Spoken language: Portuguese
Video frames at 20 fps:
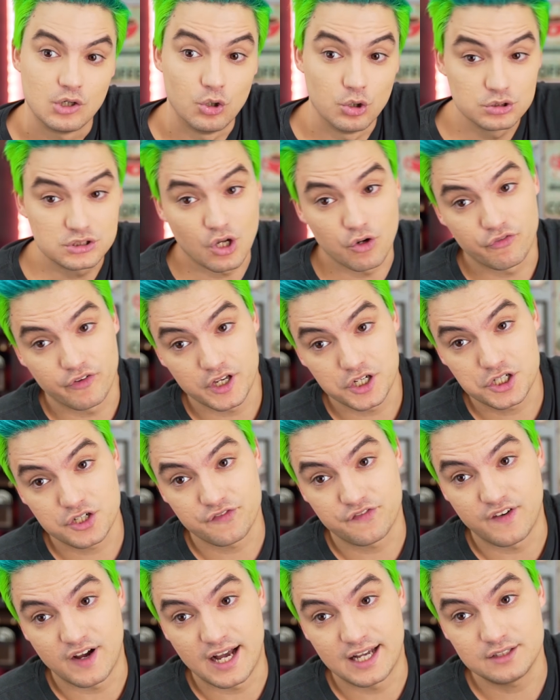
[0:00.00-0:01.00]
Ou talvez, de
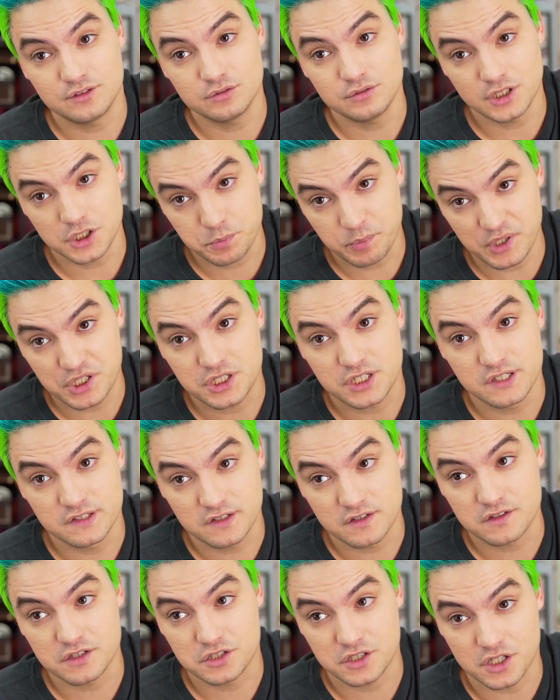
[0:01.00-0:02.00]
fato, as
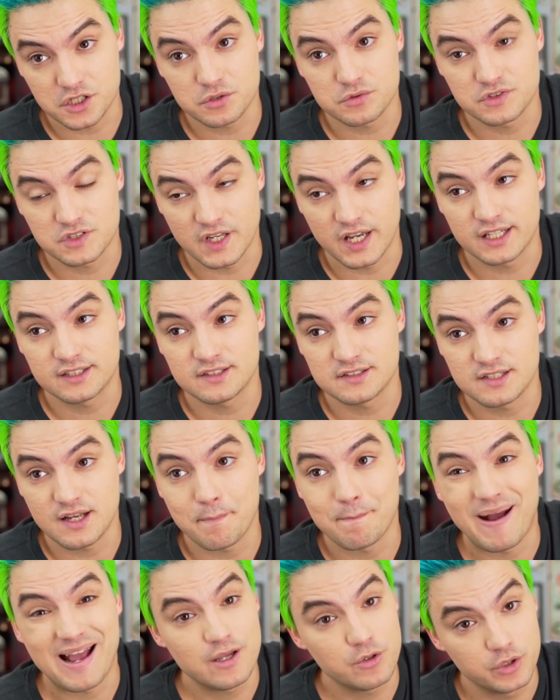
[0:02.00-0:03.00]
pesquisas estejam certas e a
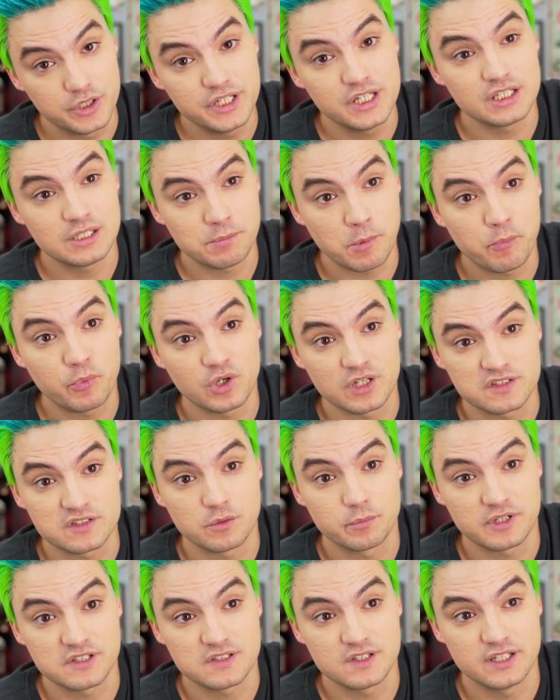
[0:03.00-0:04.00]
maioria da
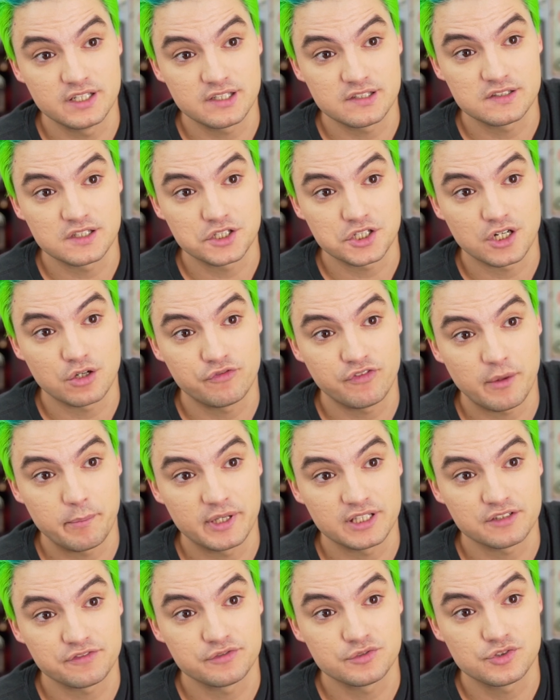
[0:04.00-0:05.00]
população brasileira seja
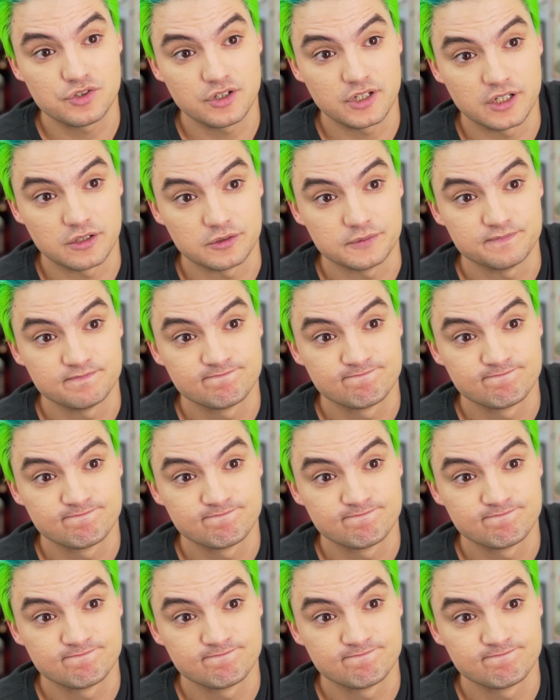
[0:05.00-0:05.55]
analfabeta funcional.